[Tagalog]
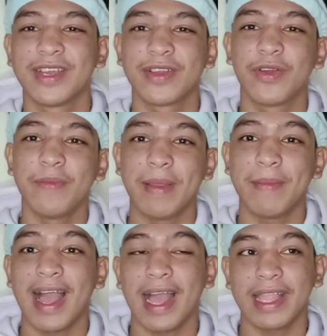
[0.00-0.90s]
kung may
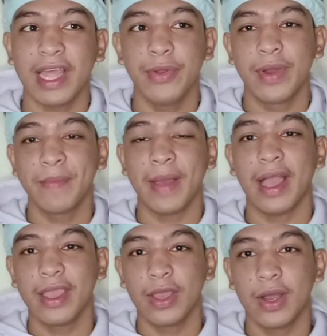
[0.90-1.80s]
mga katanungan pa
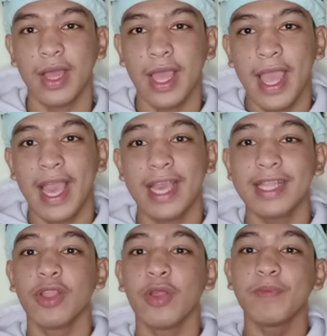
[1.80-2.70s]
kayo.
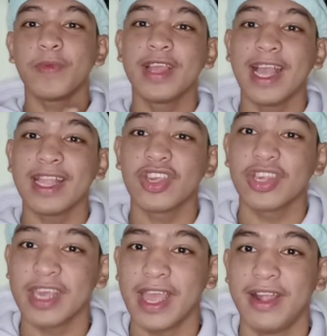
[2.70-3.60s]
And don't forget to
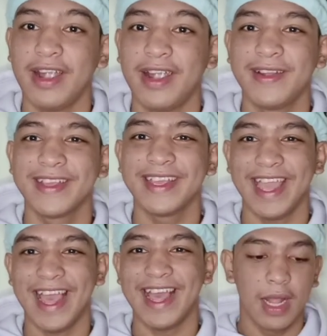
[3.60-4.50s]
share.
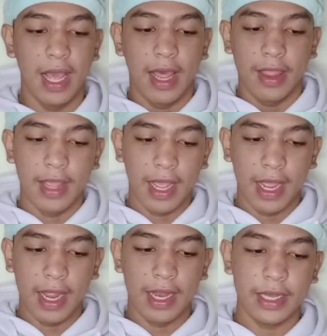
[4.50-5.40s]
Yeah.
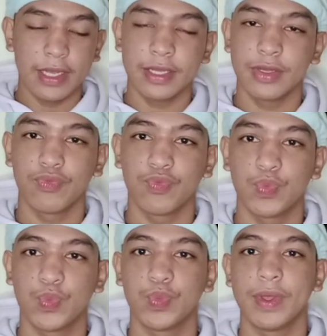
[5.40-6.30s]
Then,
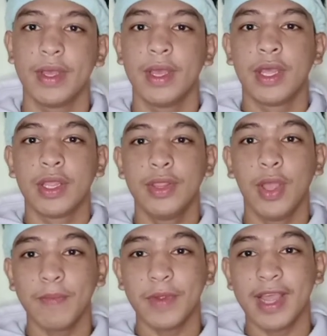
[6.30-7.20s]

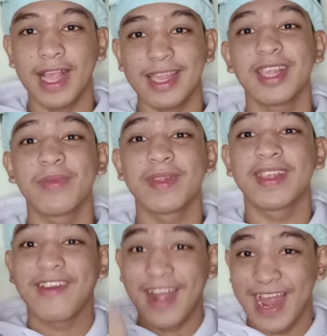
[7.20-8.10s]
don't forget to
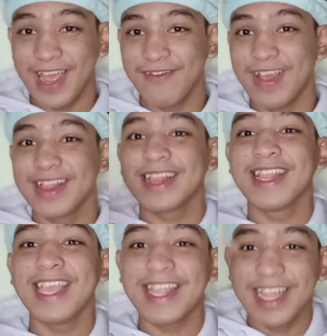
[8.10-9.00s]
subscribe and
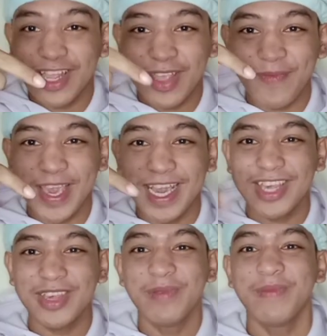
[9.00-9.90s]
click the
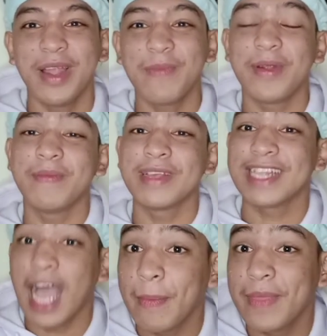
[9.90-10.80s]
notification bell para mas
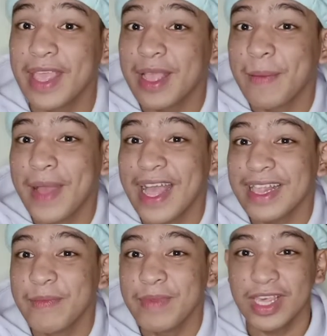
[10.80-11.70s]
update ka pa
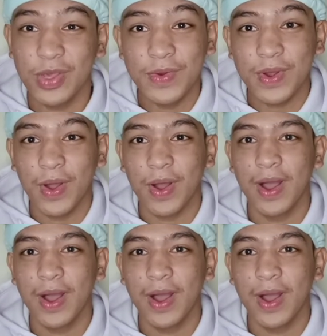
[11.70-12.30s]
sa video ko.